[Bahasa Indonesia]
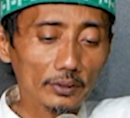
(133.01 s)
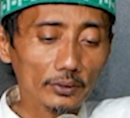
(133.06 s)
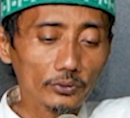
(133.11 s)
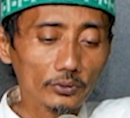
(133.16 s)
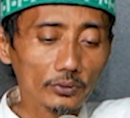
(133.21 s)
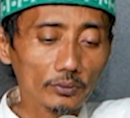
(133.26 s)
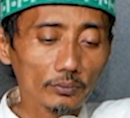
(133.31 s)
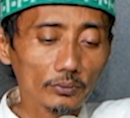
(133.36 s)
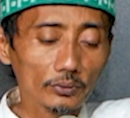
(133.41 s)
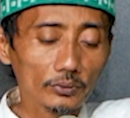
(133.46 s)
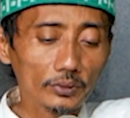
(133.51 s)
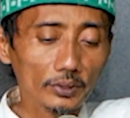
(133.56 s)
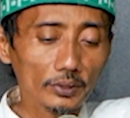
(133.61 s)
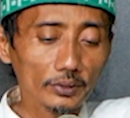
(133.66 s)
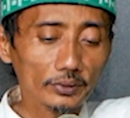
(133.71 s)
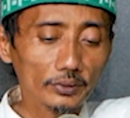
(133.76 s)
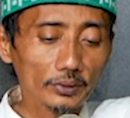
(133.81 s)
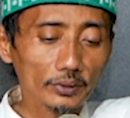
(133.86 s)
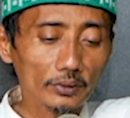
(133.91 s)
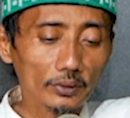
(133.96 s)
subutu
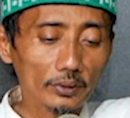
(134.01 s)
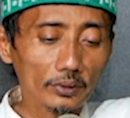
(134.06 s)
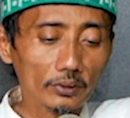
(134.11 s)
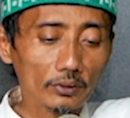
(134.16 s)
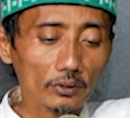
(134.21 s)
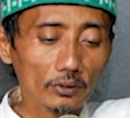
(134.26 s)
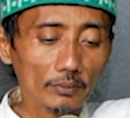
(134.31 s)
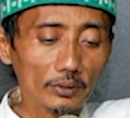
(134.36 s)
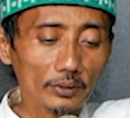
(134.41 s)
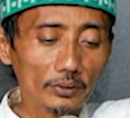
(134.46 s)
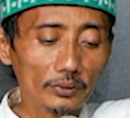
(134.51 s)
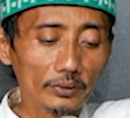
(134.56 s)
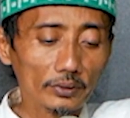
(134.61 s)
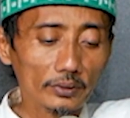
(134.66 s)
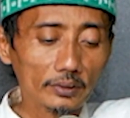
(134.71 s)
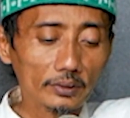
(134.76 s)
syahrai ramadhan